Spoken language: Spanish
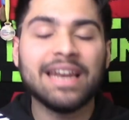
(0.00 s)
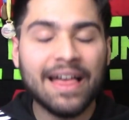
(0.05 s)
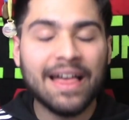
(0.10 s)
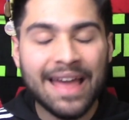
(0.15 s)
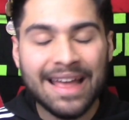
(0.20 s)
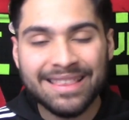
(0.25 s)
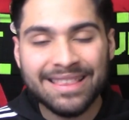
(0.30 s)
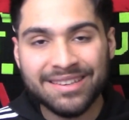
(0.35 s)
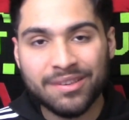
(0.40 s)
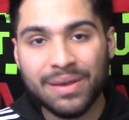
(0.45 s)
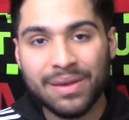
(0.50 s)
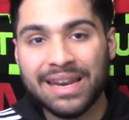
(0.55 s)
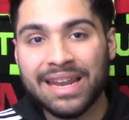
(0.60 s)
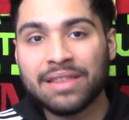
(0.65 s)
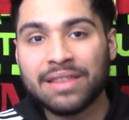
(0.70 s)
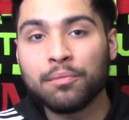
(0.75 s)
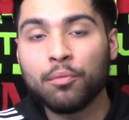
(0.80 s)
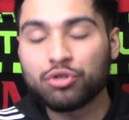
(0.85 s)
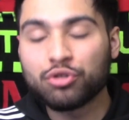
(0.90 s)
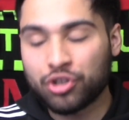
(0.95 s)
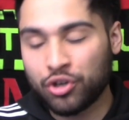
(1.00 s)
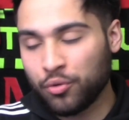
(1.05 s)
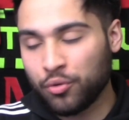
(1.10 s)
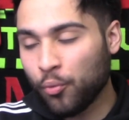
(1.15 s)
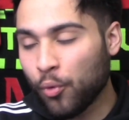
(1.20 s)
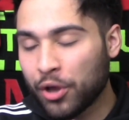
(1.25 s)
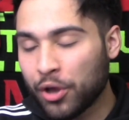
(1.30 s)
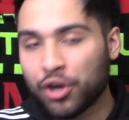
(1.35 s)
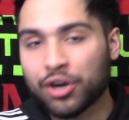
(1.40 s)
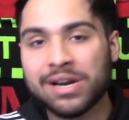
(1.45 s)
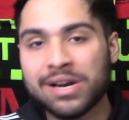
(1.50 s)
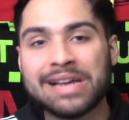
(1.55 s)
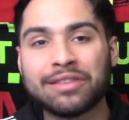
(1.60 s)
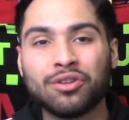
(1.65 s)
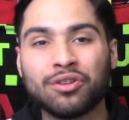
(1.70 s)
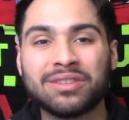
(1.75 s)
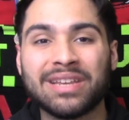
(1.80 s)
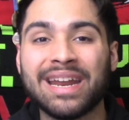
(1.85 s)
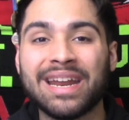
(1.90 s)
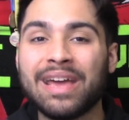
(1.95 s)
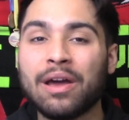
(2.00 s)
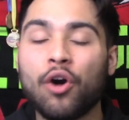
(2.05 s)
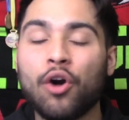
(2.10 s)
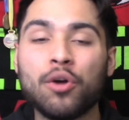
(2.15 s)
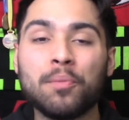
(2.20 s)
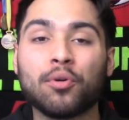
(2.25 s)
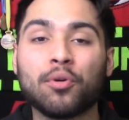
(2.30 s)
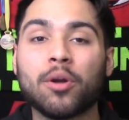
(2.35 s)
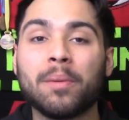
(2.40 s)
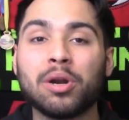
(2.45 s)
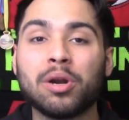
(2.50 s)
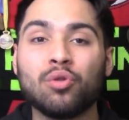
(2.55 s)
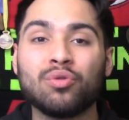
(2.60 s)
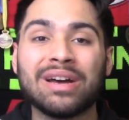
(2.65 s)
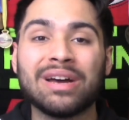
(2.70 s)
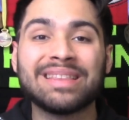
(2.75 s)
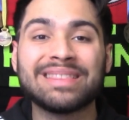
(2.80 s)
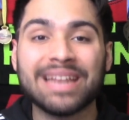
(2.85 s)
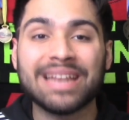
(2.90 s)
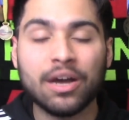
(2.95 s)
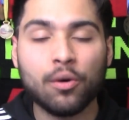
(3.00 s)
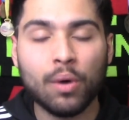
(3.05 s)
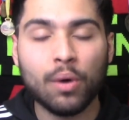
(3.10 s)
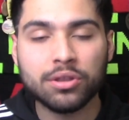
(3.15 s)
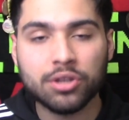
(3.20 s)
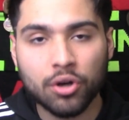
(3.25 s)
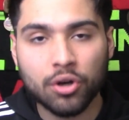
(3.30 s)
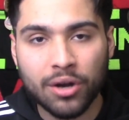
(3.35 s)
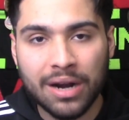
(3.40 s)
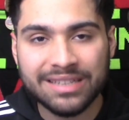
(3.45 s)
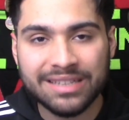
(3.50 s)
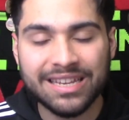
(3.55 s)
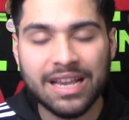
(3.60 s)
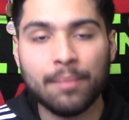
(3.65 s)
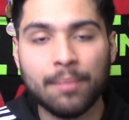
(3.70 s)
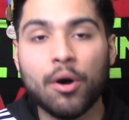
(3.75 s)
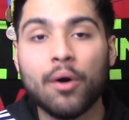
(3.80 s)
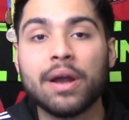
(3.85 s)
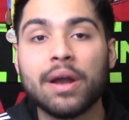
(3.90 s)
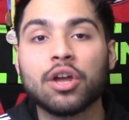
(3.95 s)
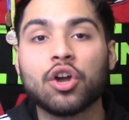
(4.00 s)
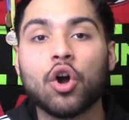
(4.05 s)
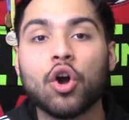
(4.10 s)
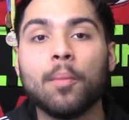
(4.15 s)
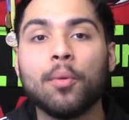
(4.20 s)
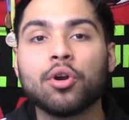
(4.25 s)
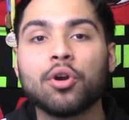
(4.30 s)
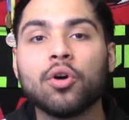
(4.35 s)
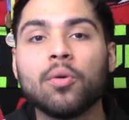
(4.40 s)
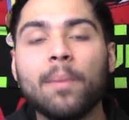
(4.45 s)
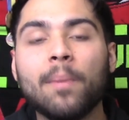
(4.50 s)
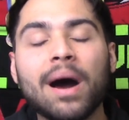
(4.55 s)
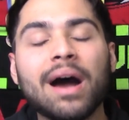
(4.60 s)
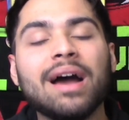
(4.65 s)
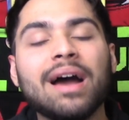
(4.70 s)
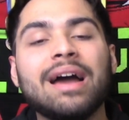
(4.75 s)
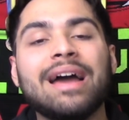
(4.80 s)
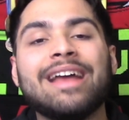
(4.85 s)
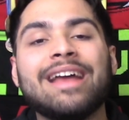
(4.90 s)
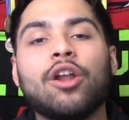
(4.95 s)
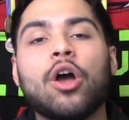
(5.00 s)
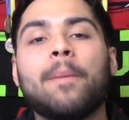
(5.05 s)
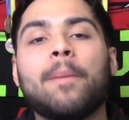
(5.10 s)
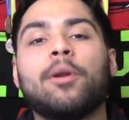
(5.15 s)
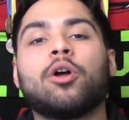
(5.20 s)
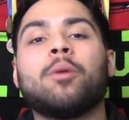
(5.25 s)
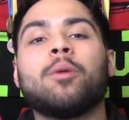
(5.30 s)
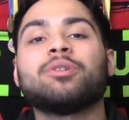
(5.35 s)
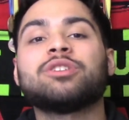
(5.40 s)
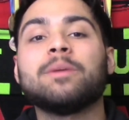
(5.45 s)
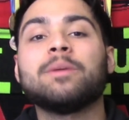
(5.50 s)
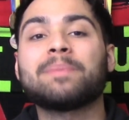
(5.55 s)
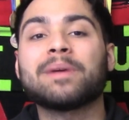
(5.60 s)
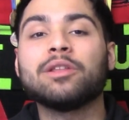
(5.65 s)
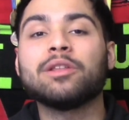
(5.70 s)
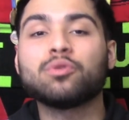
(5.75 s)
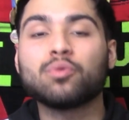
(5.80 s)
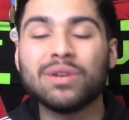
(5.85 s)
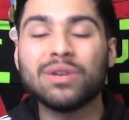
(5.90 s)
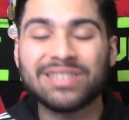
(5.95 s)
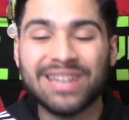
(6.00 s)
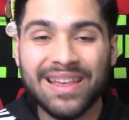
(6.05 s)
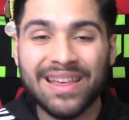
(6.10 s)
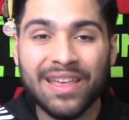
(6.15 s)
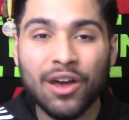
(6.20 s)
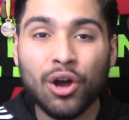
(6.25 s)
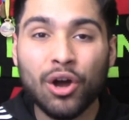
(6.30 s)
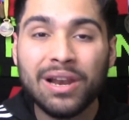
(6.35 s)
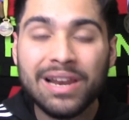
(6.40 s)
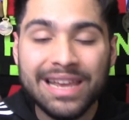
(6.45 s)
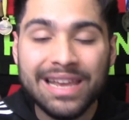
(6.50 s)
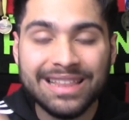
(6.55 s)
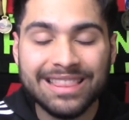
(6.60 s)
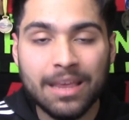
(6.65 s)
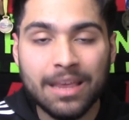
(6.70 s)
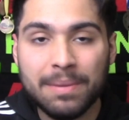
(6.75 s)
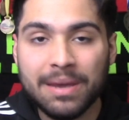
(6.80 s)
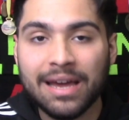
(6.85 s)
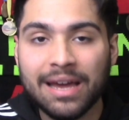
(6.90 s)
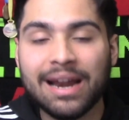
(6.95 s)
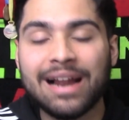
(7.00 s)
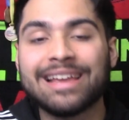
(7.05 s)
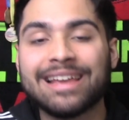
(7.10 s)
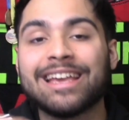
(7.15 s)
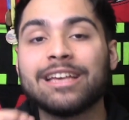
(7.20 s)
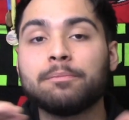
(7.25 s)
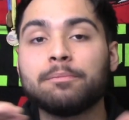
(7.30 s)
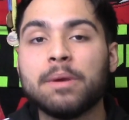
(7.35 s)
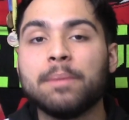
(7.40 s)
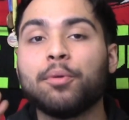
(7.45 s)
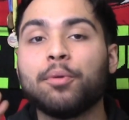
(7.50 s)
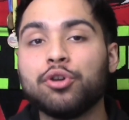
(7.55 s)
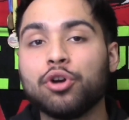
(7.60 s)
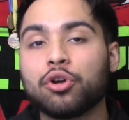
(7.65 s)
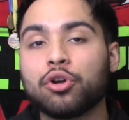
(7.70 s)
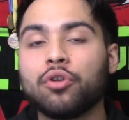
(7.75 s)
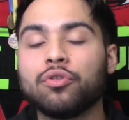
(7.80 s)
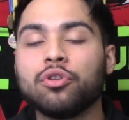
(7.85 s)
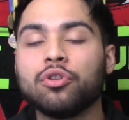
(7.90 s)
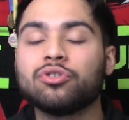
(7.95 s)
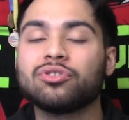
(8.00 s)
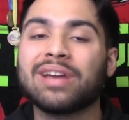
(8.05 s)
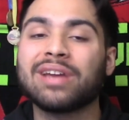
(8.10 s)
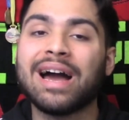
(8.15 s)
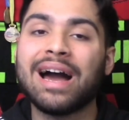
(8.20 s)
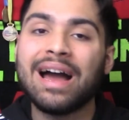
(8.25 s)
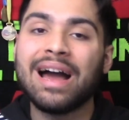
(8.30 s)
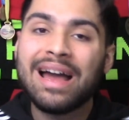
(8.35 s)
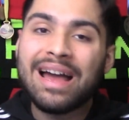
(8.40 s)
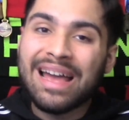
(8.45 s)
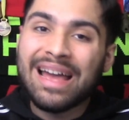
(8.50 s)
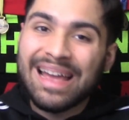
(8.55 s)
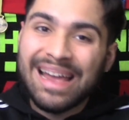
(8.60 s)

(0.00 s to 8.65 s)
La gente, si vienen muchos buenos ratos, estaré hoy por lo menos unas 3-4 horas, así que vamos a ver cómo nos va. Los espero como siempre en Twitch, les dejo el link de mi canal, que es Yor con 2K.